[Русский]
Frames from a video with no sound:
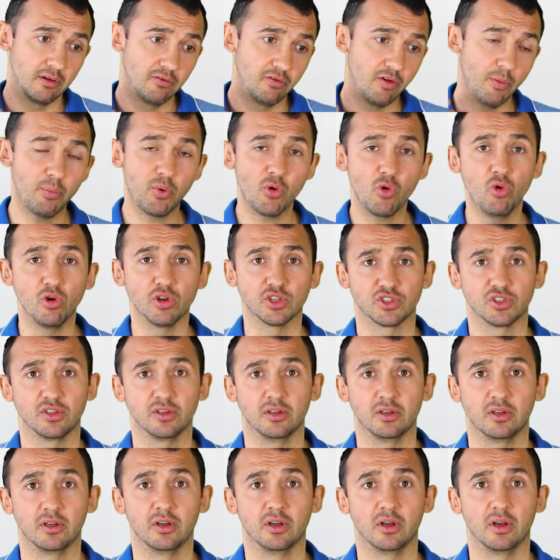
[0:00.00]
вопрос,
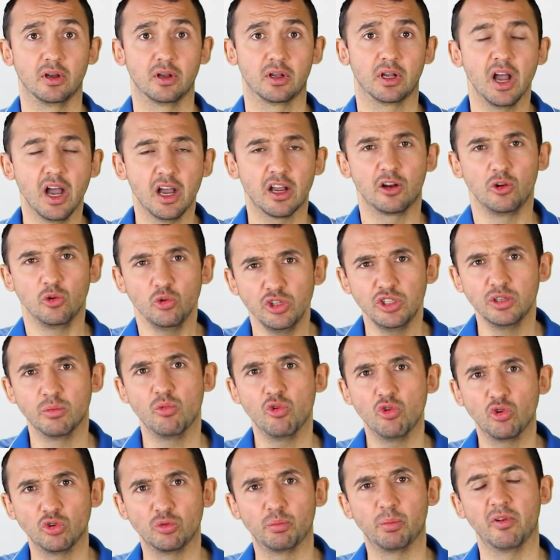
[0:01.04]
э, как люди
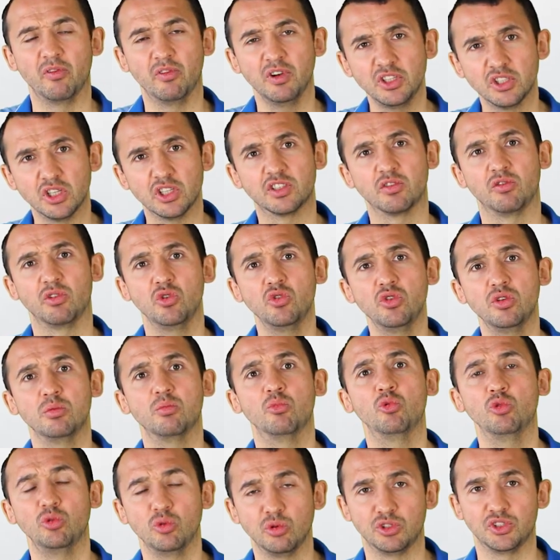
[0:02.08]
могут повысить свою
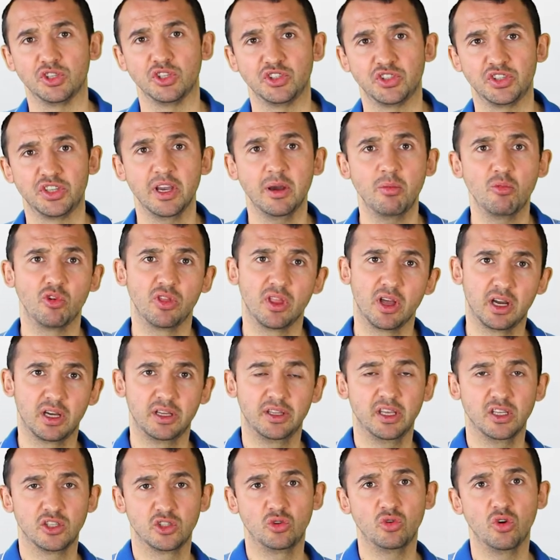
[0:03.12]
иммунную систему,
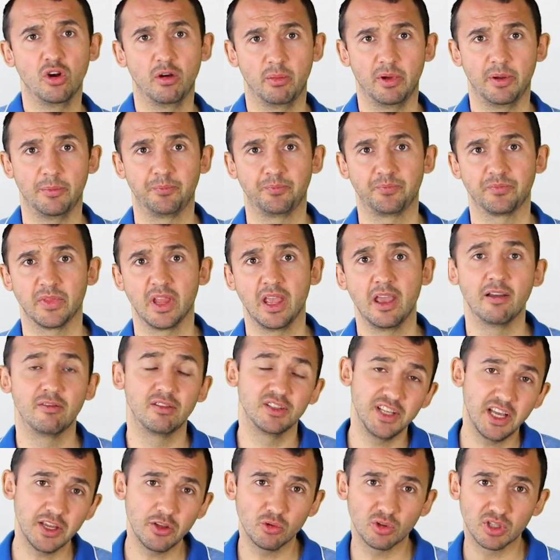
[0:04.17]
находясь дома? Вы
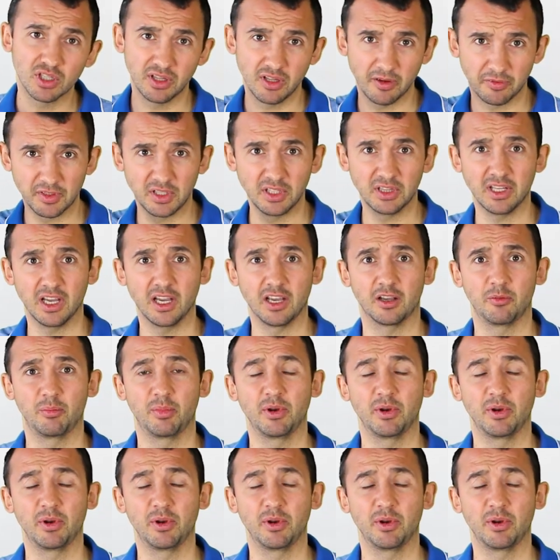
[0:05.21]
знаете, вот когда в Китае,